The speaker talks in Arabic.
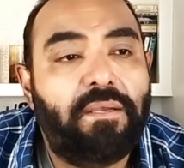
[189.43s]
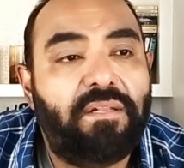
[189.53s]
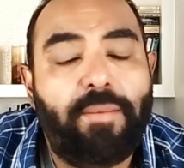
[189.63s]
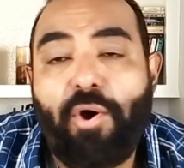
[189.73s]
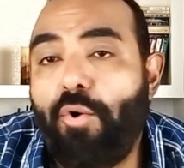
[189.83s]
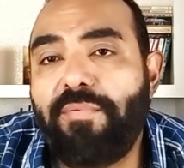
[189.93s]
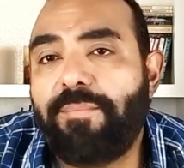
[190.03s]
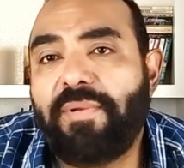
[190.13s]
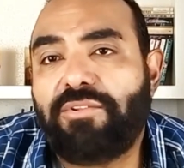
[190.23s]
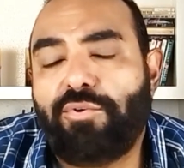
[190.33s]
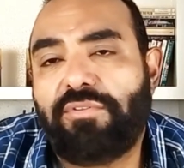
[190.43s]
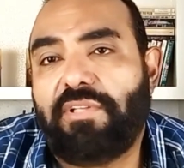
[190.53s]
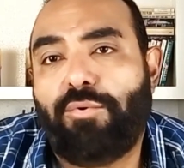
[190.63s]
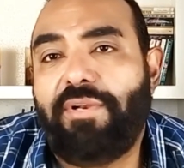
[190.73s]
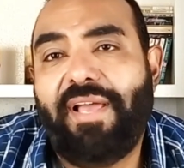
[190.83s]
انما عمر ما
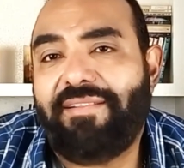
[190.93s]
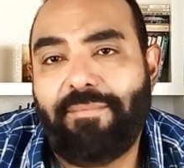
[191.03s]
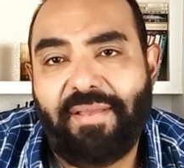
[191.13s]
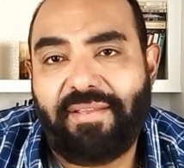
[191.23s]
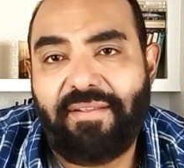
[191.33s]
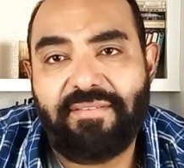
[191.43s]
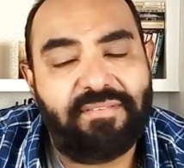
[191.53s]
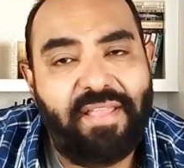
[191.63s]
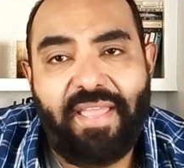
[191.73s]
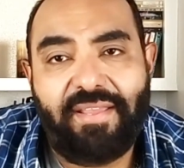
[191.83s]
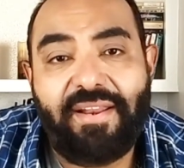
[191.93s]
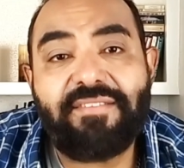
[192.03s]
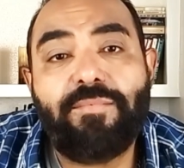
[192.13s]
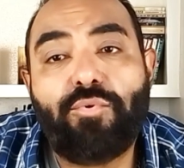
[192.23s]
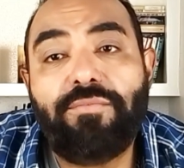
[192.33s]
التورته كلها هتبقى كريز نهائي
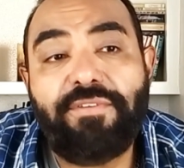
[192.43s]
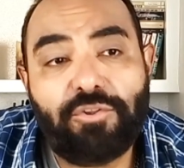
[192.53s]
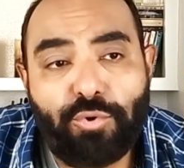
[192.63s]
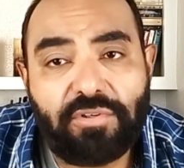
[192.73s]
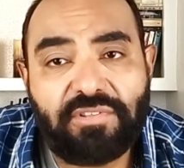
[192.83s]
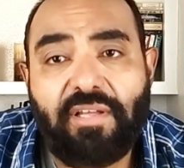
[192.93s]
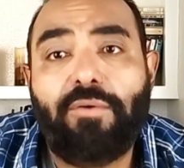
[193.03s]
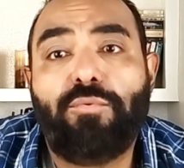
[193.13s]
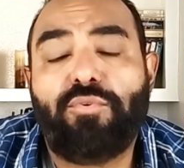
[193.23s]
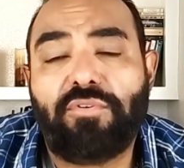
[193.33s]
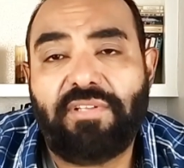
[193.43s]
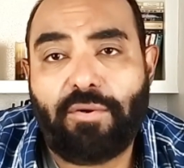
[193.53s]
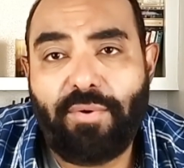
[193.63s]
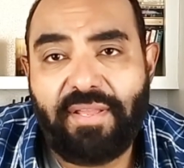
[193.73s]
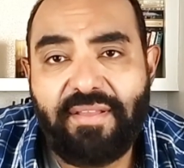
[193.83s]
لازم يكون في تورته وتورته
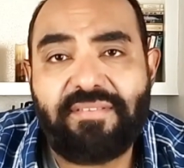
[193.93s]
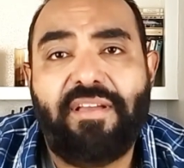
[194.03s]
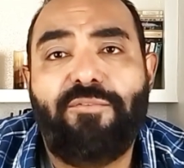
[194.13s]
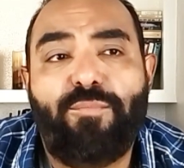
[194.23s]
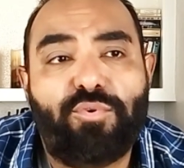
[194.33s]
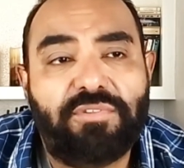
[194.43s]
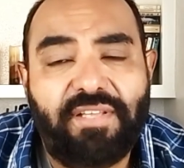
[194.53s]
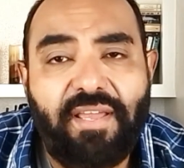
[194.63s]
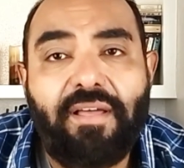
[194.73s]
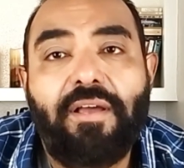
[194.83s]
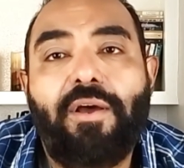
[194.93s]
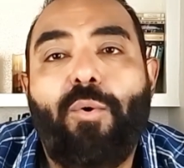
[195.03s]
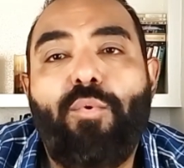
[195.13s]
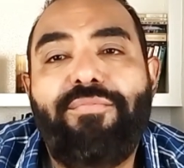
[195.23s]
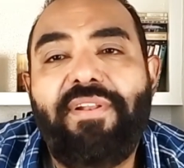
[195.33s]
كويسه ومرضيه
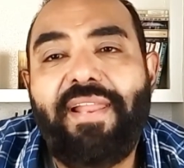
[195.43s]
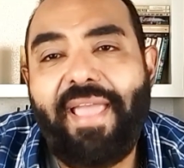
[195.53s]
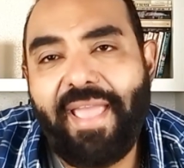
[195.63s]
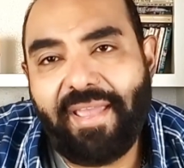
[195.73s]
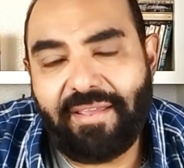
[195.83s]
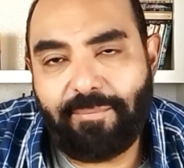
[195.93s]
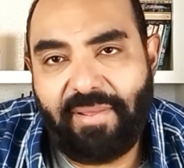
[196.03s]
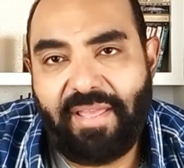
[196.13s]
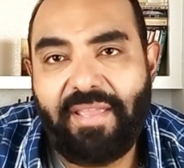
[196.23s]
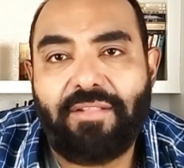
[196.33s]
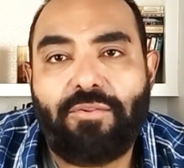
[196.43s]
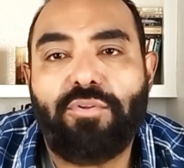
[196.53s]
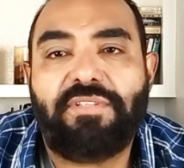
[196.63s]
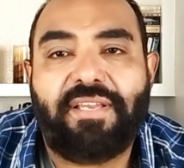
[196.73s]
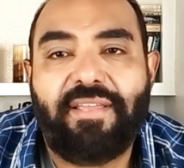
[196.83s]
وفي الاخر بقى هي
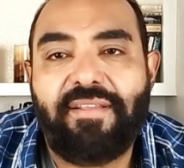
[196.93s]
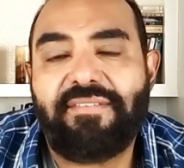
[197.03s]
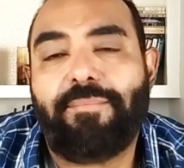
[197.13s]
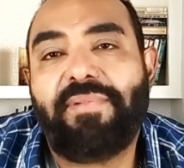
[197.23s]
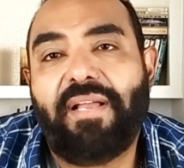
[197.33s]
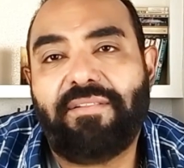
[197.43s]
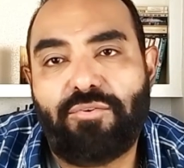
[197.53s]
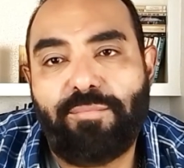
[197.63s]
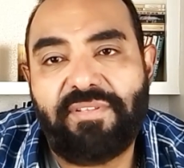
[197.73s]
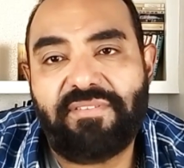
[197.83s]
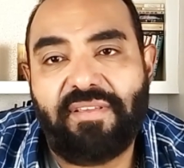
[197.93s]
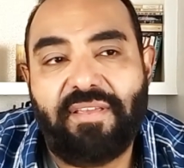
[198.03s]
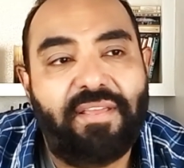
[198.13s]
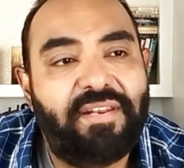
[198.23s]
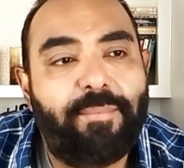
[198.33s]
تحط الكريزه بتاعه
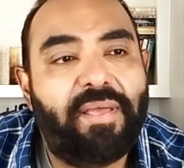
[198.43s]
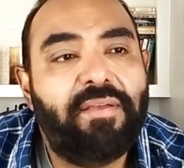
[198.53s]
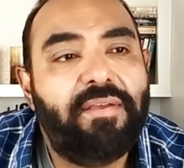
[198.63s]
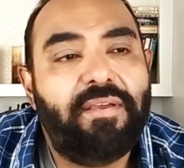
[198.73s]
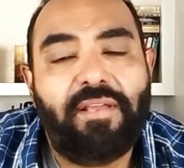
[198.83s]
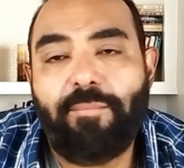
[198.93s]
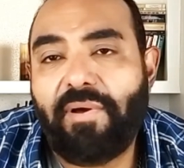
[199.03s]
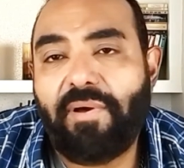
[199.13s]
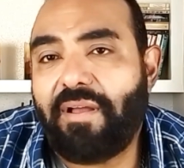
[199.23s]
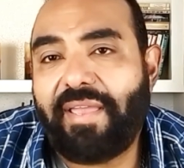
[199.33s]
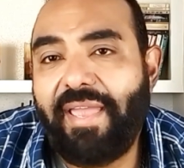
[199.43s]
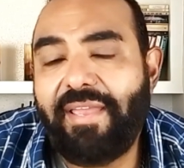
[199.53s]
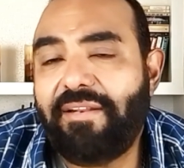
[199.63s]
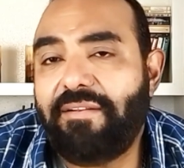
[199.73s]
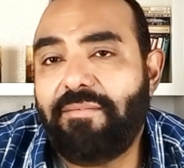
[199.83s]
الرومانسيه انما المراه
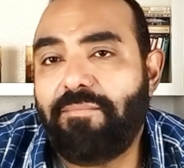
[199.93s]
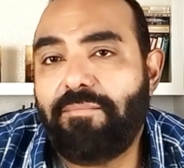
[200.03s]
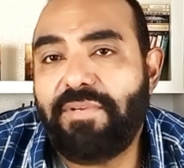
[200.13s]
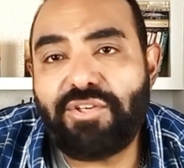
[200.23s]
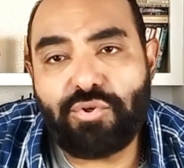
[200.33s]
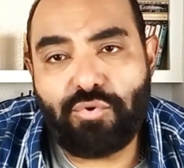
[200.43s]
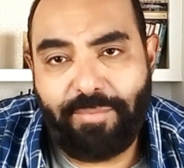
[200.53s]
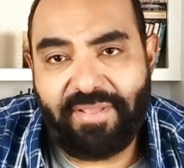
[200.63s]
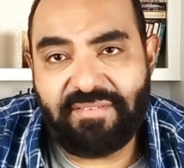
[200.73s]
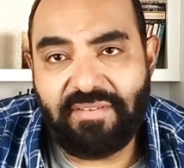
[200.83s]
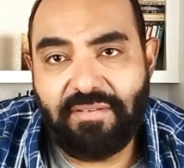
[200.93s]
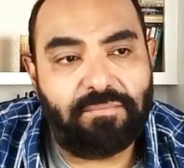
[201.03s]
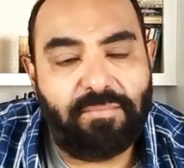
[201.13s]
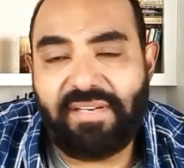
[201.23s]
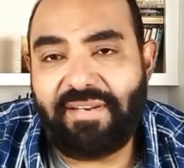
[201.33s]
كائن مش رومانسي
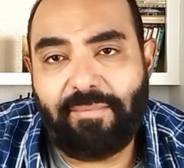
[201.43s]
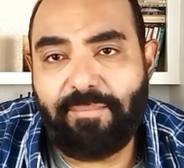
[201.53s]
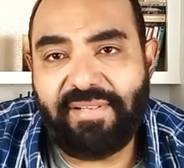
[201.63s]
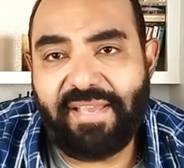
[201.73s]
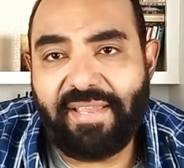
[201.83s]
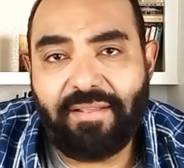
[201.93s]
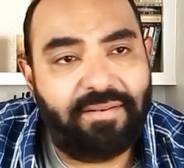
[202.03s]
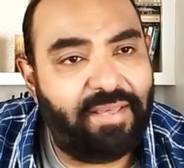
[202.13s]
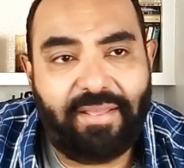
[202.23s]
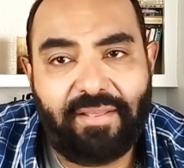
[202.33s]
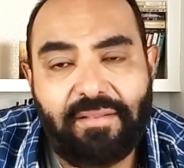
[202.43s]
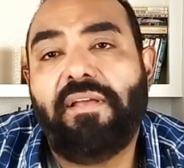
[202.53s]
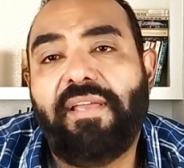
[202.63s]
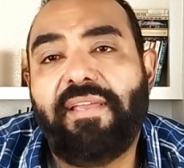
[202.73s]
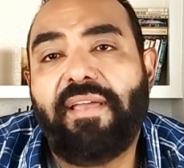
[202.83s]
من البدايه لا
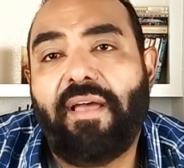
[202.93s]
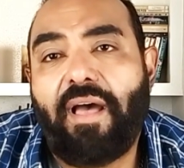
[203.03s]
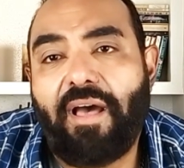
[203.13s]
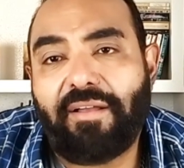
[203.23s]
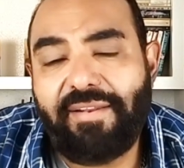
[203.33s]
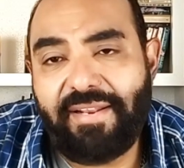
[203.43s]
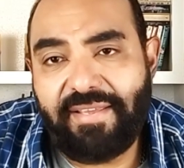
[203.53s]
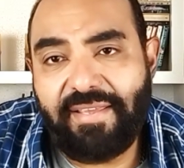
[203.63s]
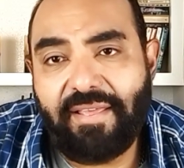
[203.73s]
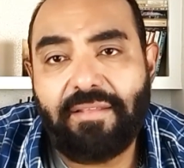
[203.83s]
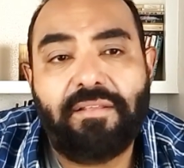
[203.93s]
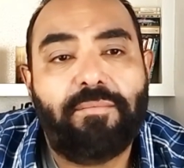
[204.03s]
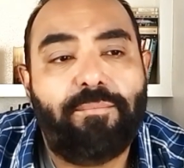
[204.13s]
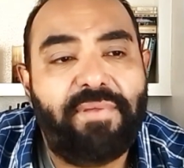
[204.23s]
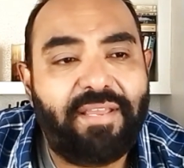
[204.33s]
هي عقلانيه
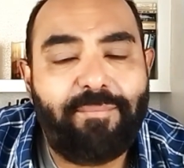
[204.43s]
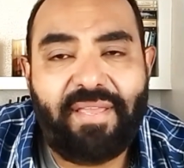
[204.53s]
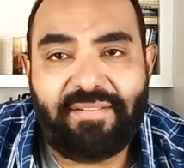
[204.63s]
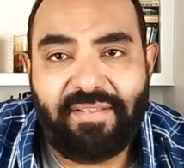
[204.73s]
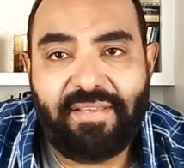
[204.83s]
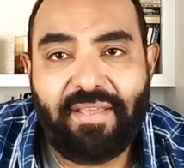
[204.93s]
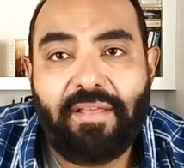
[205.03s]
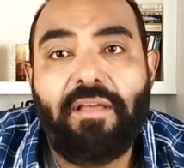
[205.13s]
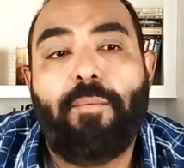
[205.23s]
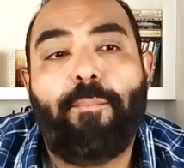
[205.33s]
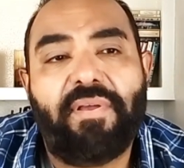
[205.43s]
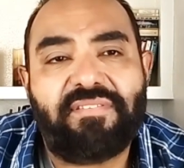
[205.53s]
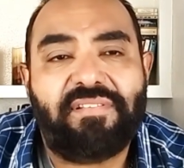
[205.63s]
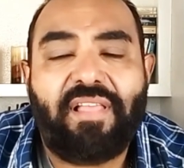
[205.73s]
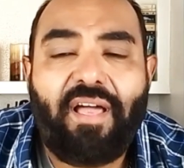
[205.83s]
برجماتيه
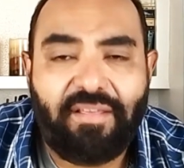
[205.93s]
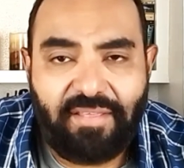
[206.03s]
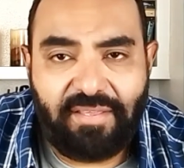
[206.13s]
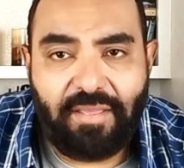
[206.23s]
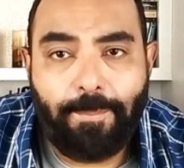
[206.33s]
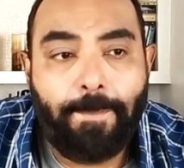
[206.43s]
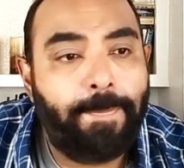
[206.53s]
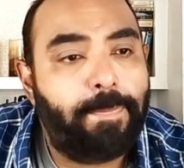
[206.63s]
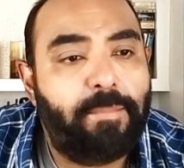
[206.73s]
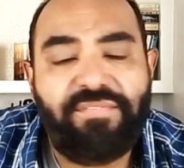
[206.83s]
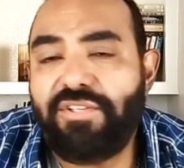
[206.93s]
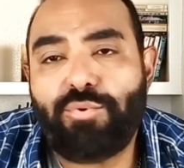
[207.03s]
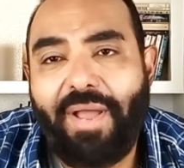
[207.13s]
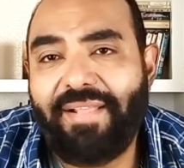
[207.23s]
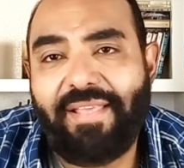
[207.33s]
مصلحجيه
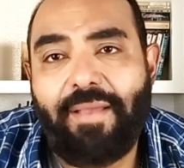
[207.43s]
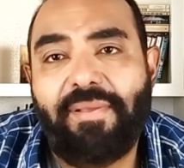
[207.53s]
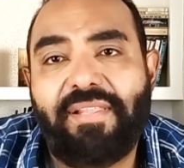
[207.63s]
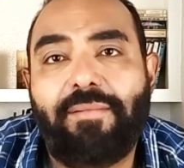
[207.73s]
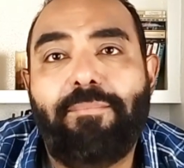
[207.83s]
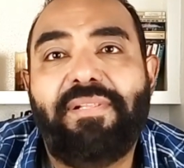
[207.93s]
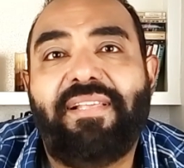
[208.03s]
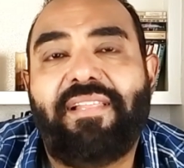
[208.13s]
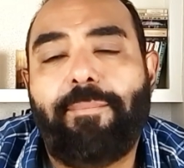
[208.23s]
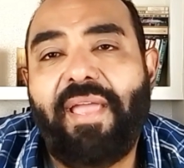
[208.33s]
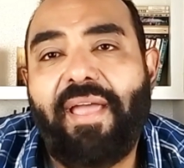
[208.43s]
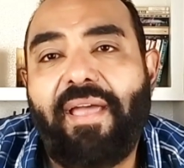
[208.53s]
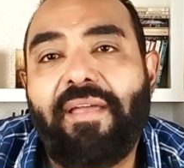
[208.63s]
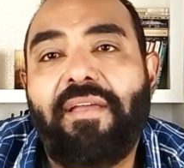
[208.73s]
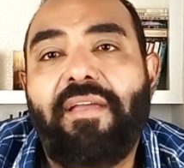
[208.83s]
مفيش واحده ابدا
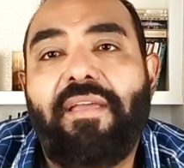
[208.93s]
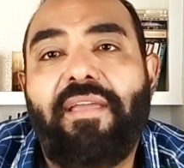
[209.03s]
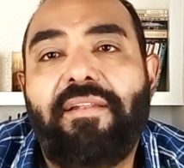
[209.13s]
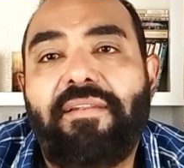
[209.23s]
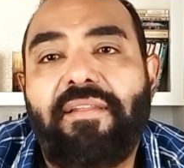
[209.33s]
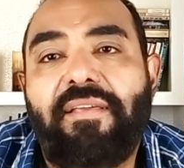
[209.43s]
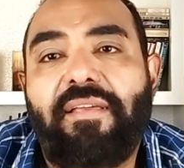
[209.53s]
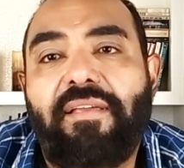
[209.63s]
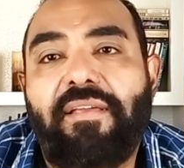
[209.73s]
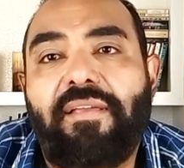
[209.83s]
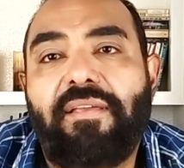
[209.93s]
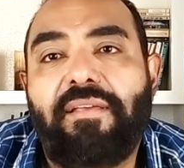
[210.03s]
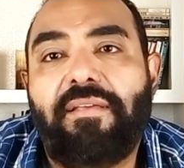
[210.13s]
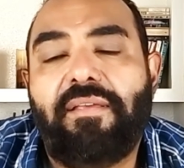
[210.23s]
بتتباهى ان آه،